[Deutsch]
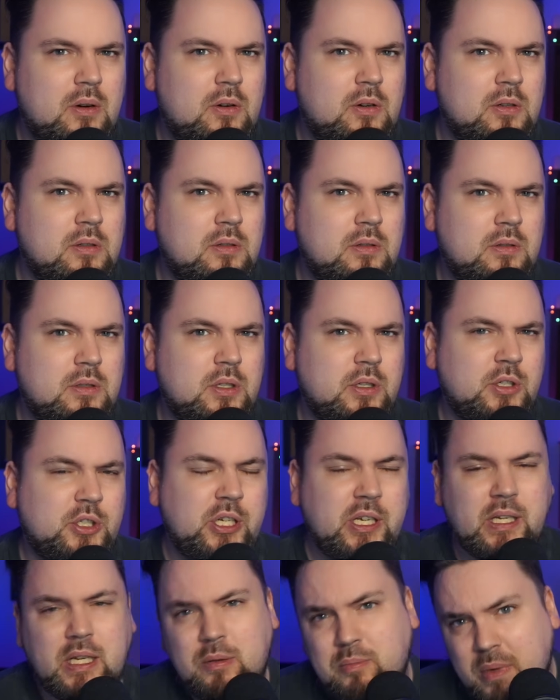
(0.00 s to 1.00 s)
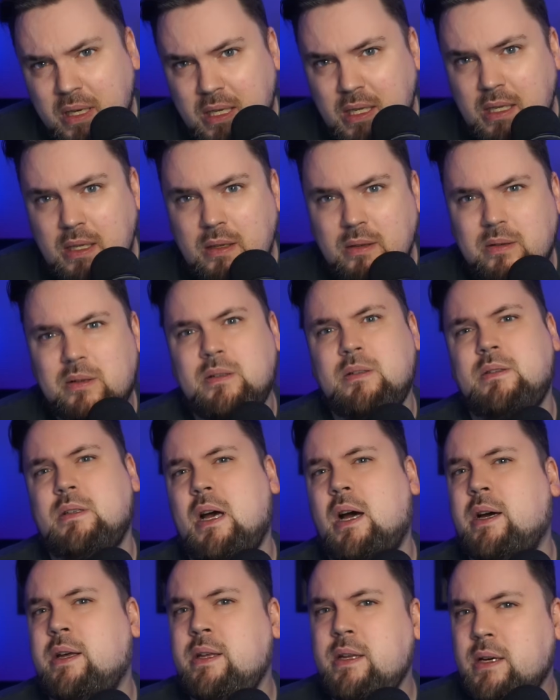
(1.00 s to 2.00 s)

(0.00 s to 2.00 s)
und schickimicki und ach,